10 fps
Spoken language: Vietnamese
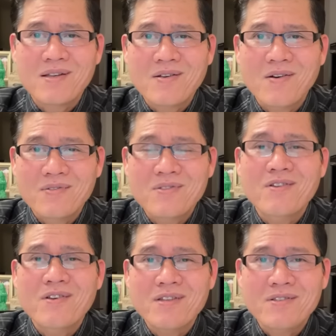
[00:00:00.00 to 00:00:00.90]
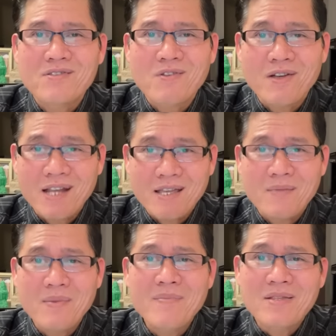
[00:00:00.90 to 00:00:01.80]
cô tôi nói nói
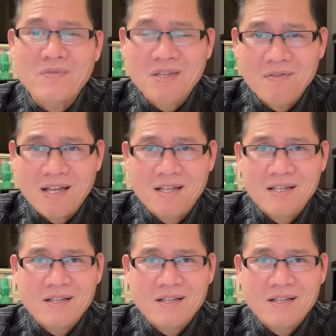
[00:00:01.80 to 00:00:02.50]
này bí mật chút xíu nè